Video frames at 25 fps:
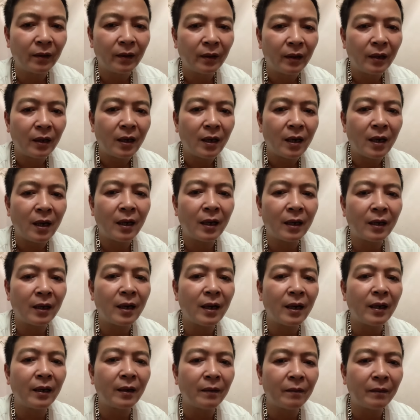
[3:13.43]
hàng
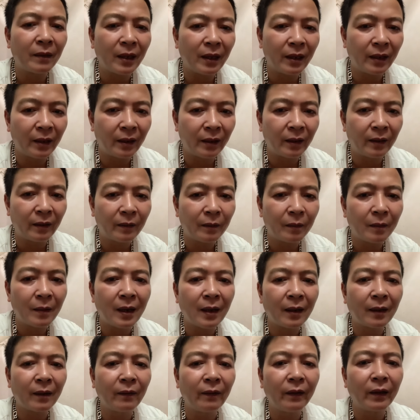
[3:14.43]
hai năm nay đấy
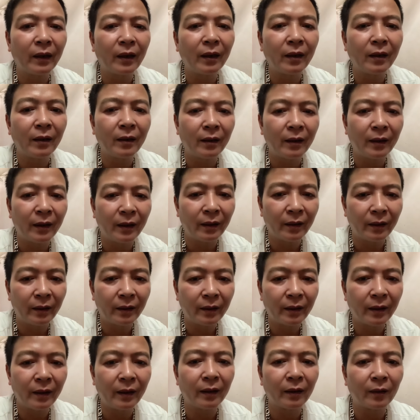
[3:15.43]
bà cứ viết đơn lên
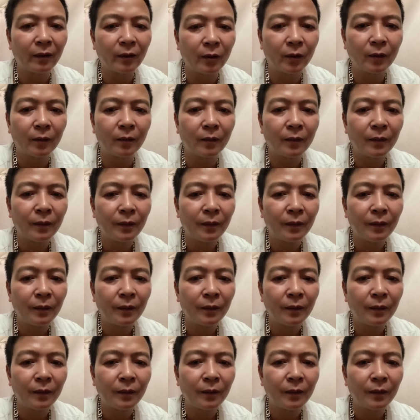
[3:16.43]
kiện tụng